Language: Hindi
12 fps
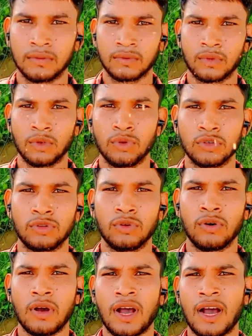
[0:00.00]
दोस्तों तो
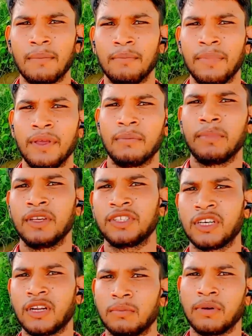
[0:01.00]
दोस्तों आप भी अपने
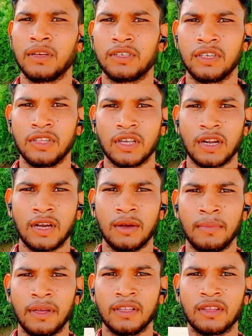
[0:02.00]
चैनल पर इसी
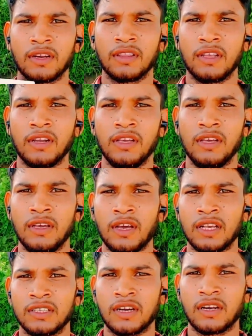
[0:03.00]
तरह मेहनत करते रहिए
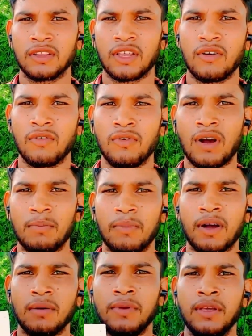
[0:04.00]
आशा करता हूँ
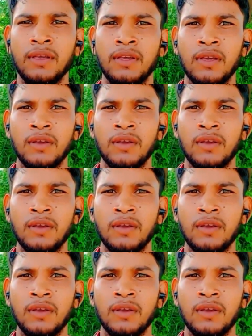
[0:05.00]
आपका भी